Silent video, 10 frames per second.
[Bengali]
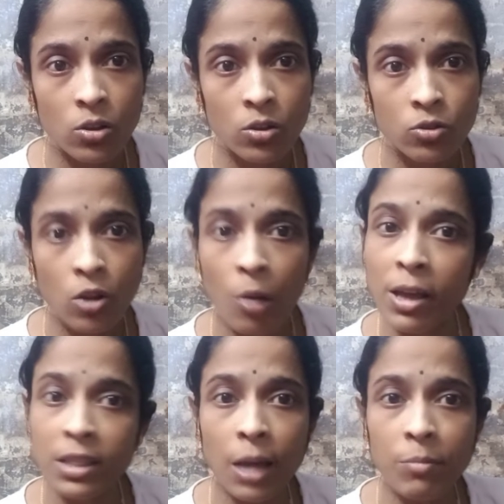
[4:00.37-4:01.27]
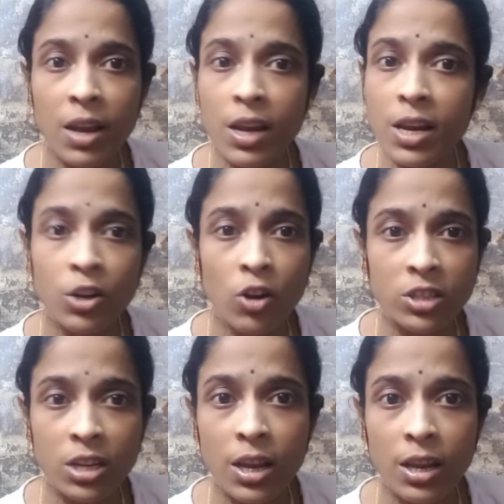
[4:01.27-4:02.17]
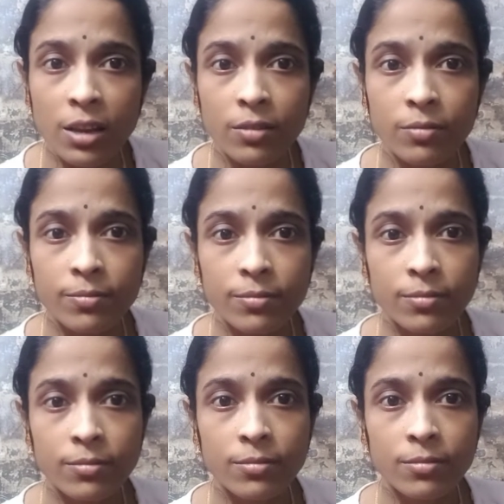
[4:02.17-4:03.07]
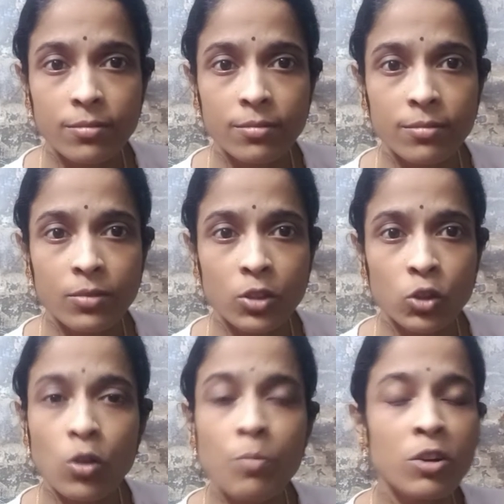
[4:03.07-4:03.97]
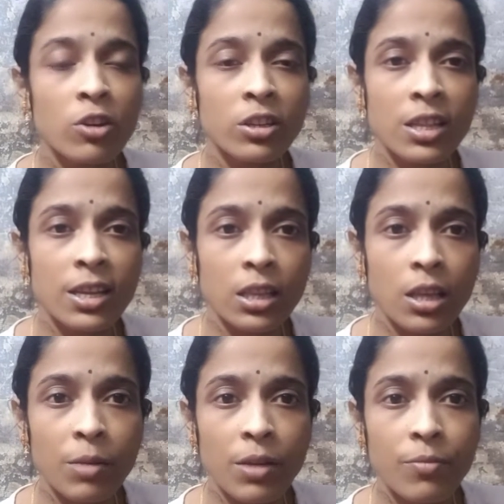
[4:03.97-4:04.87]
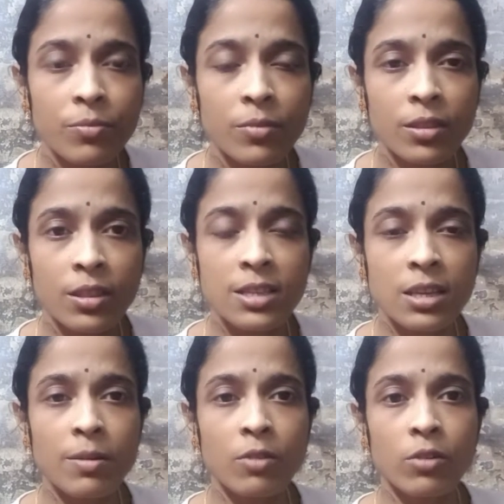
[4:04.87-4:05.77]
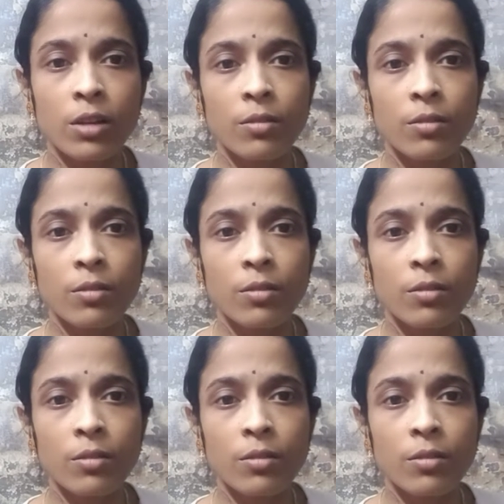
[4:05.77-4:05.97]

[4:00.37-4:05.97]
সময়ের দাম নেই নেট খরচা নেই তোর ভিডিও যে দেখতে যাবে তিন চারবার করে